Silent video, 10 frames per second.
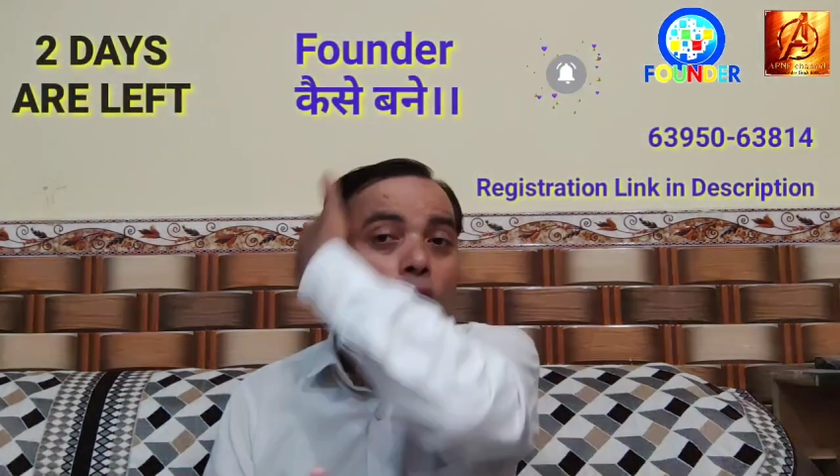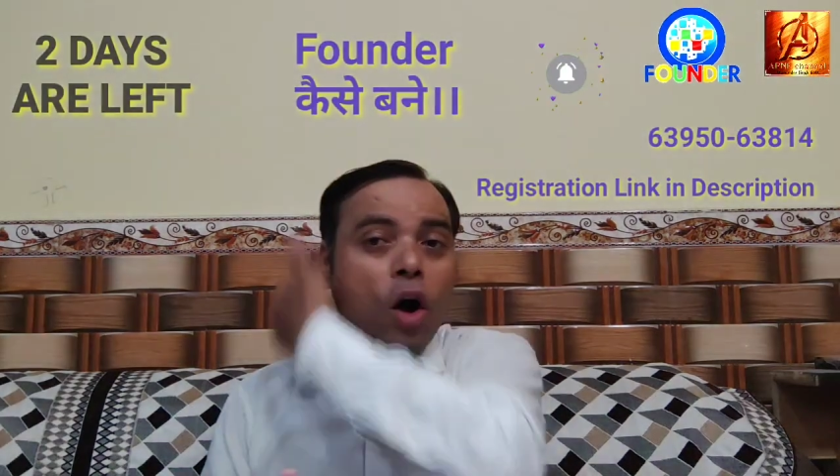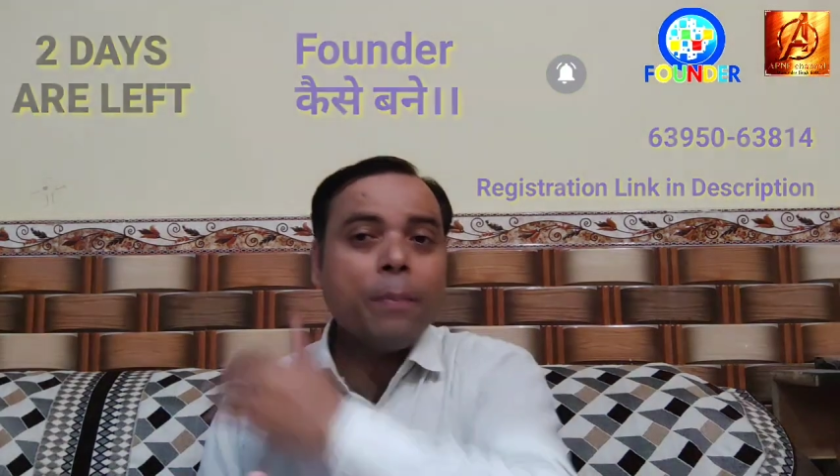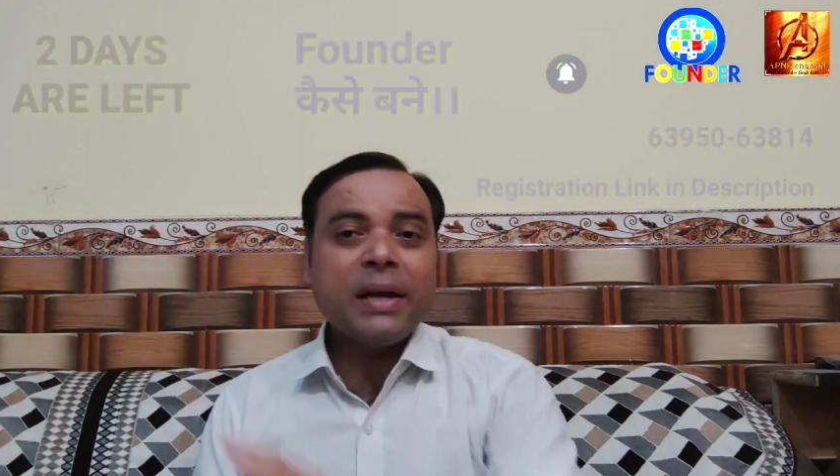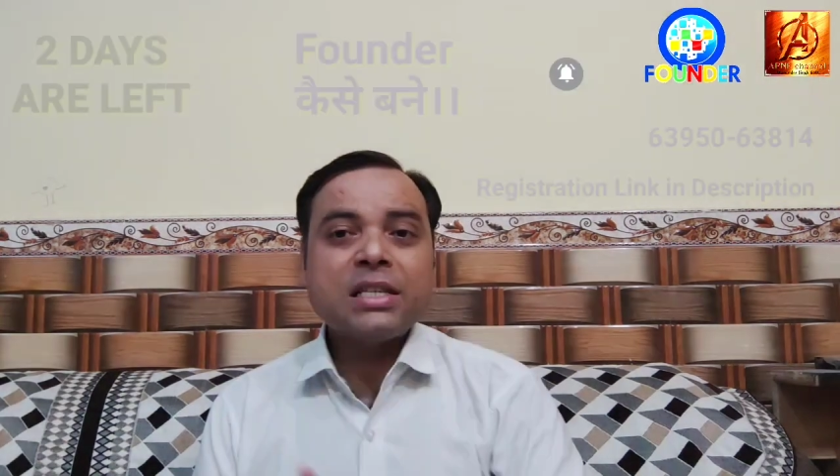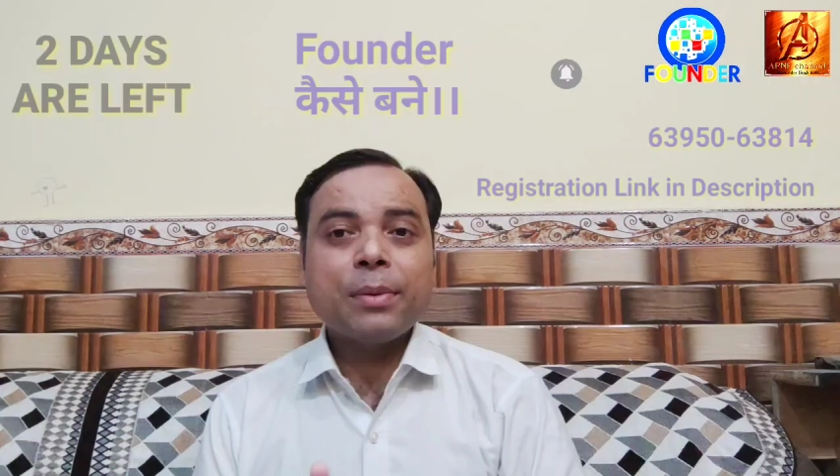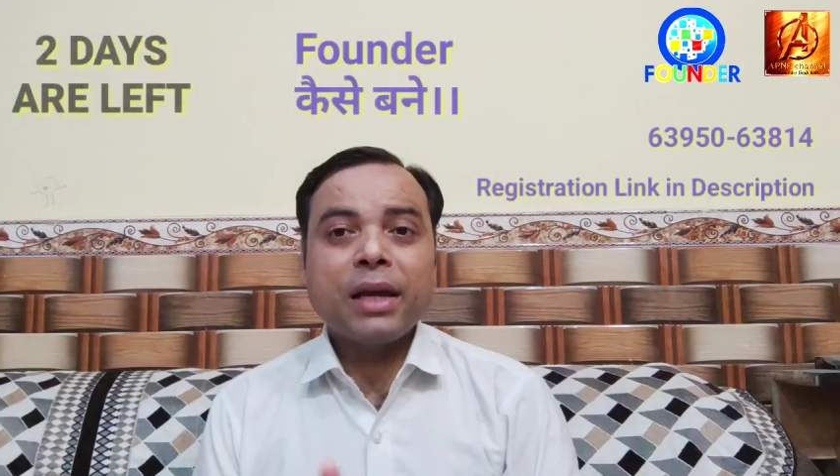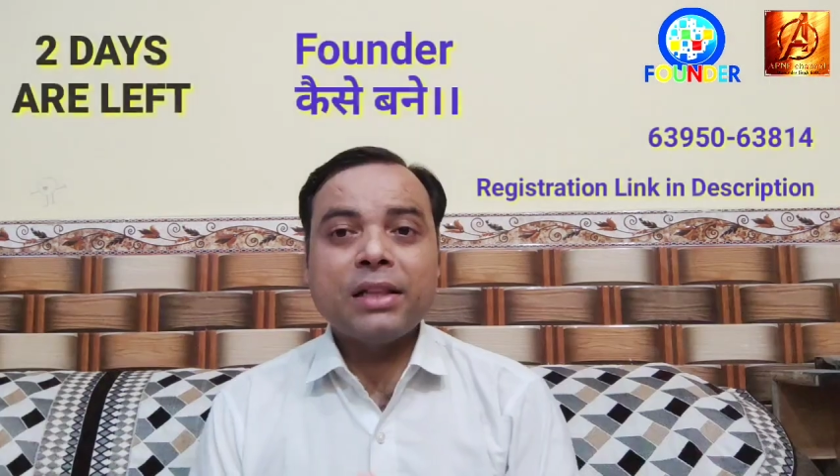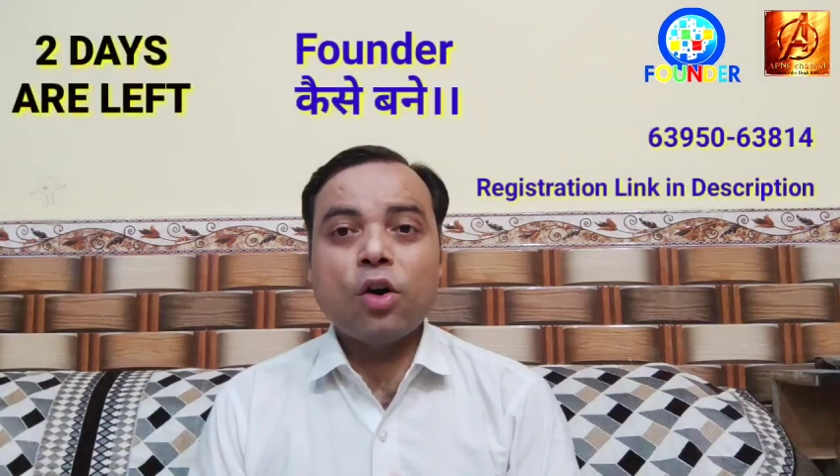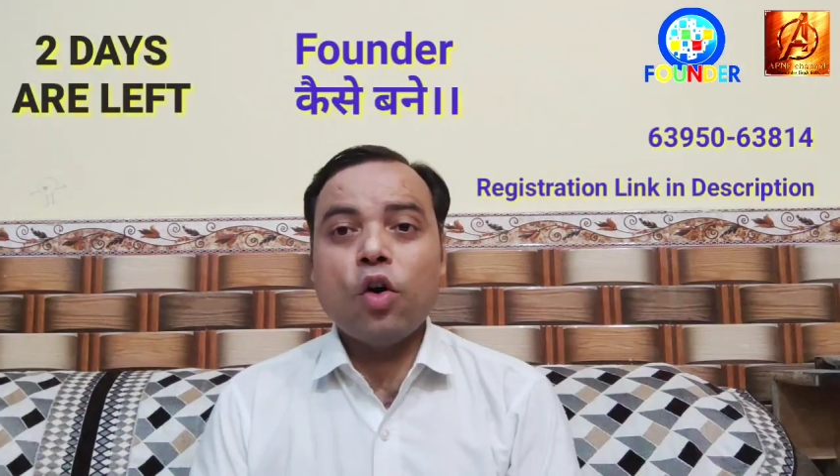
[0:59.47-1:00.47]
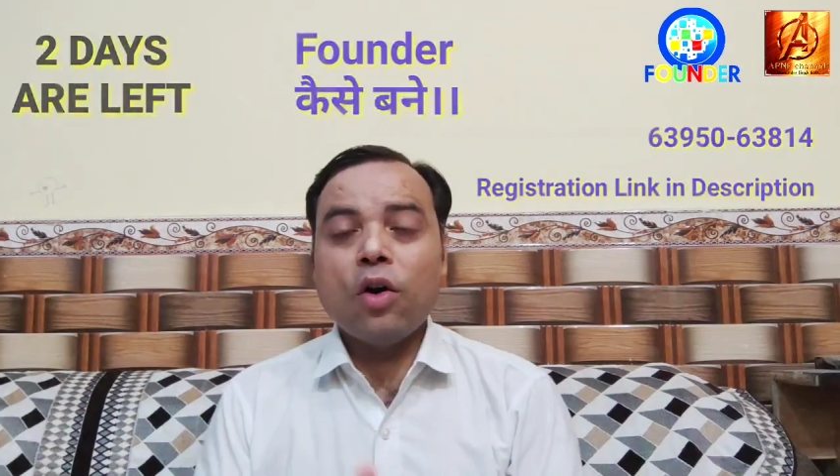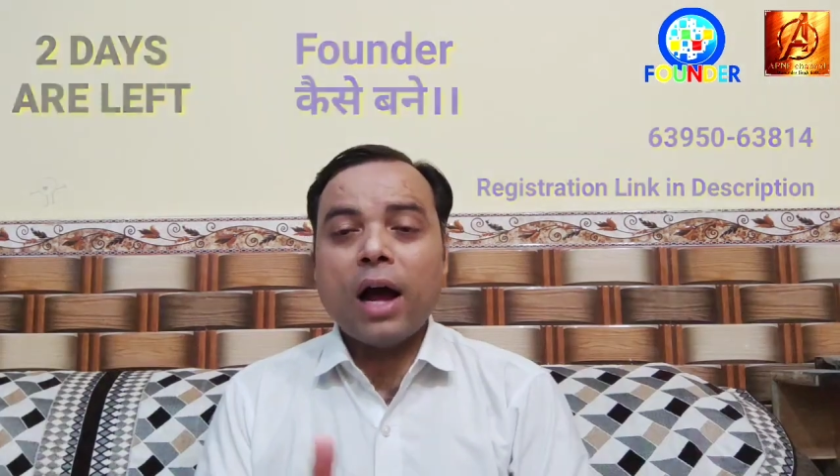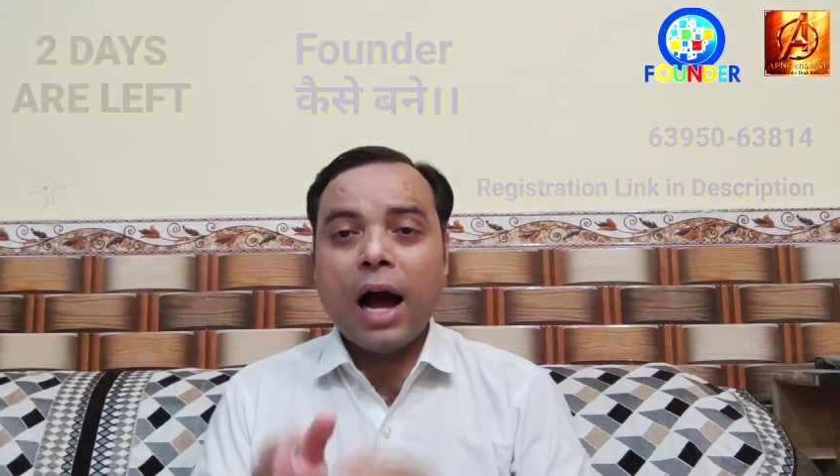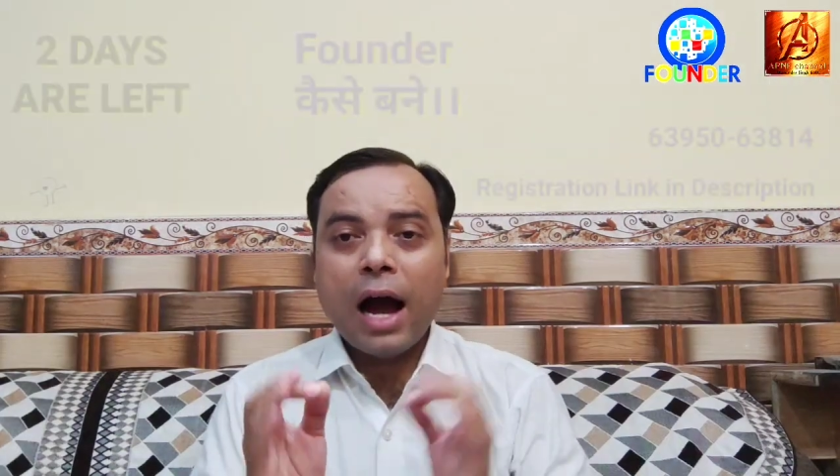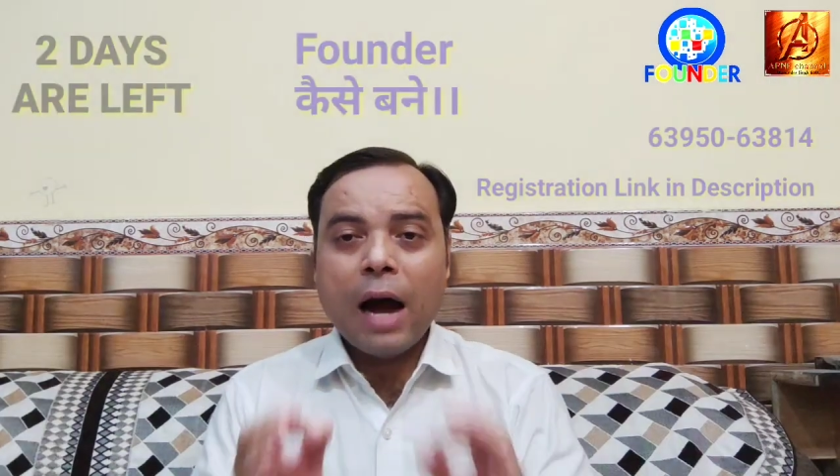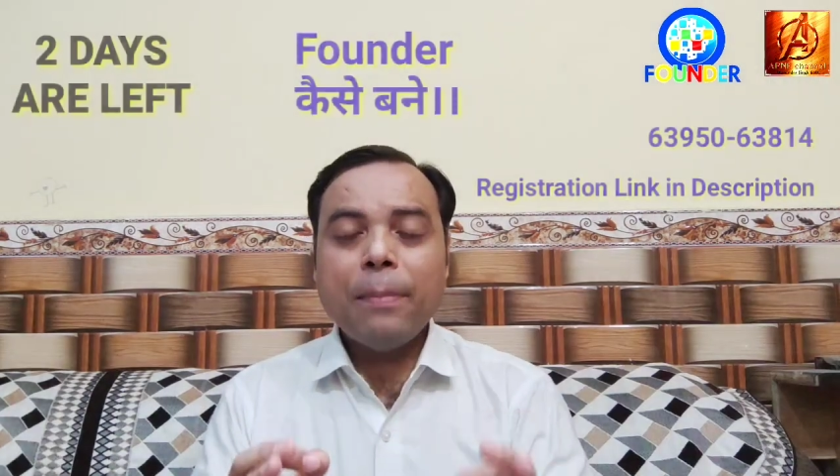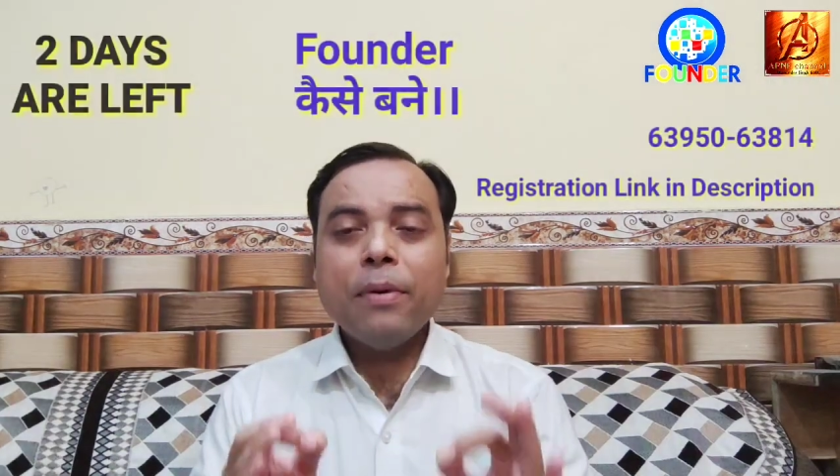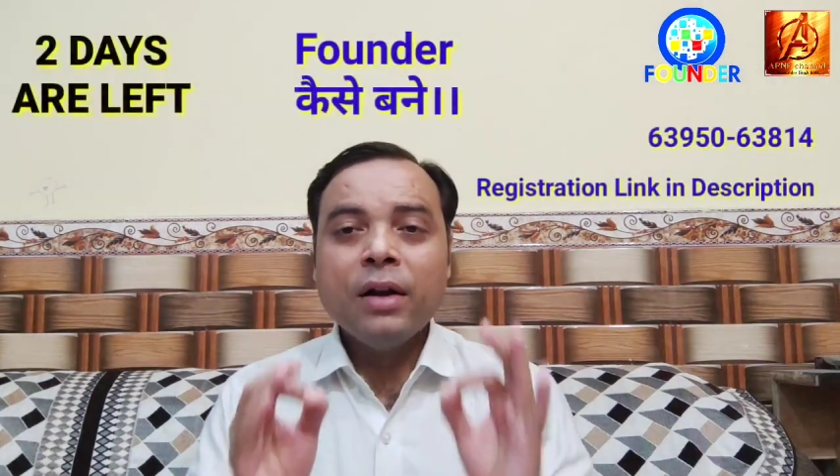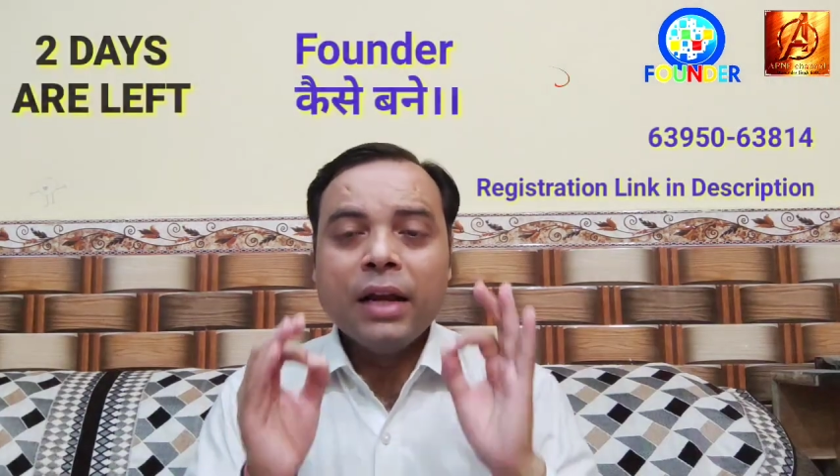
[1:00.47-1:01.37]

ऑन पैसे के अंदर और आप